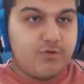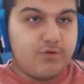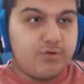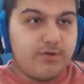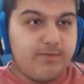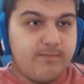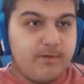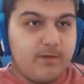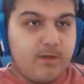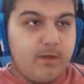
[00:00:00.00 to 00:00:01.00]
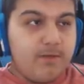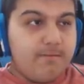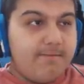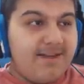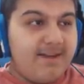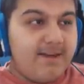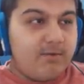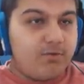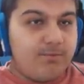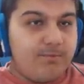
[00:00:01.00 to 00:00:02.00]
şöyle söyleyeyim. Ben
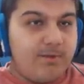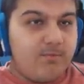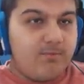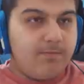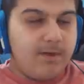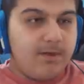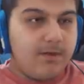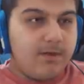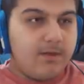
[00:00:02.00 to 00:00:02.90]
nereye kurdum lan bombayı?